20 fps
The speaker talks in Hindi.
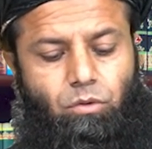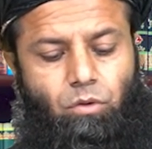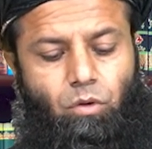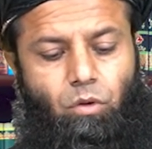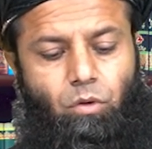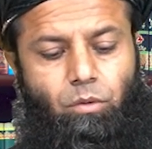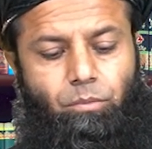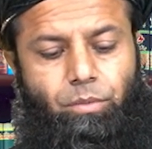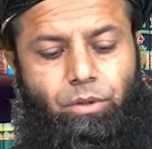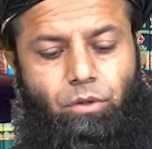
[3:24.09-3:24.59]

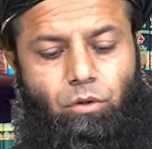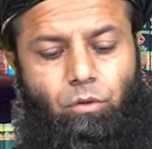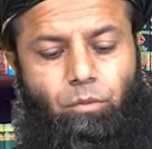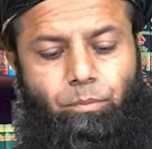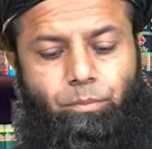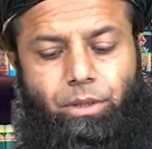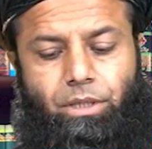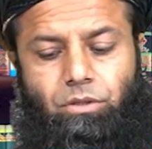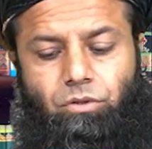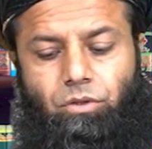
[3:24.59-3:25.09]
कौम के
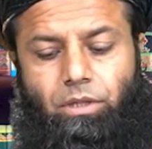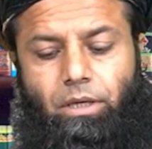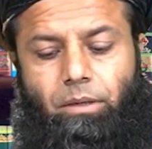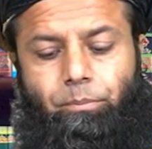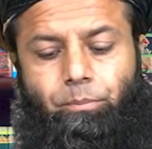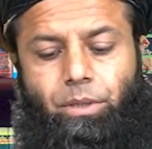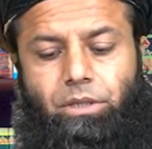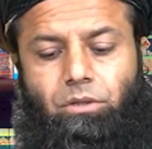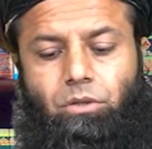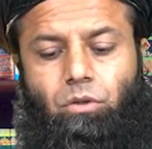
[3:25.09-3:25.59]
ऊपर जो है
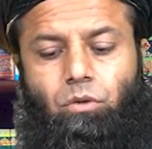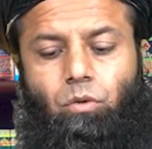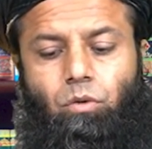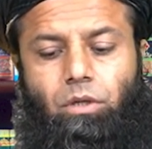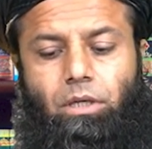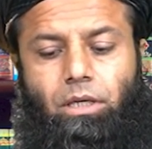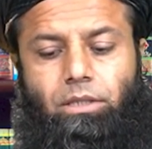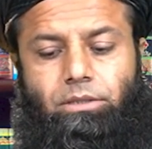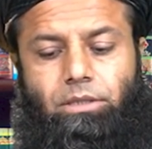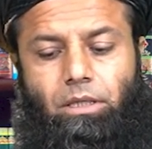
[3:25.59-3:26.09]
पत्थरों
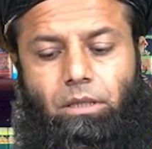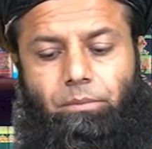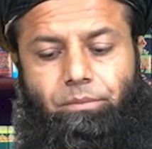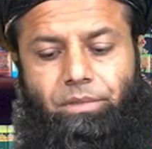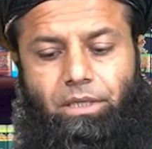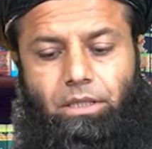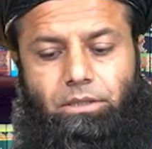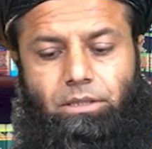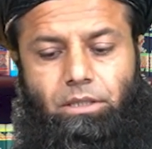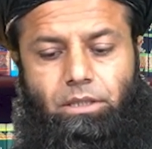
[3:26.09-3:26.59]
का अजाब
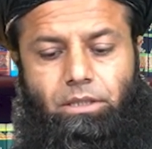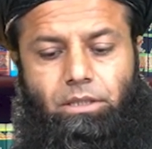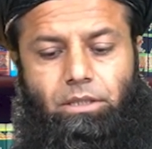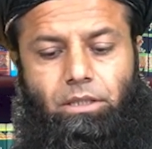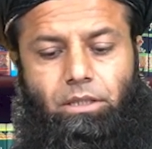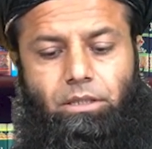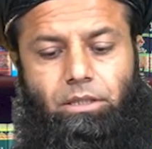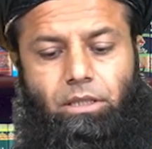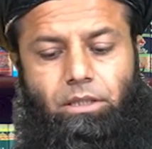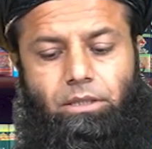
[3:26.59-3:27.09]
नाजिल
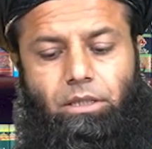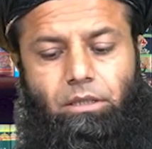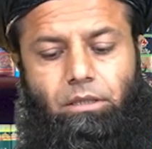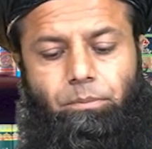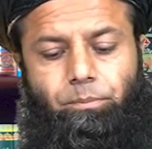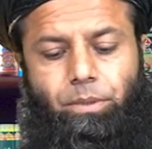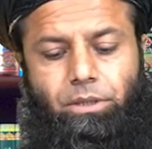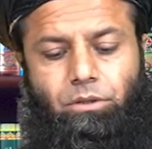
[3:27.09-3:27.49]
किया गया यानी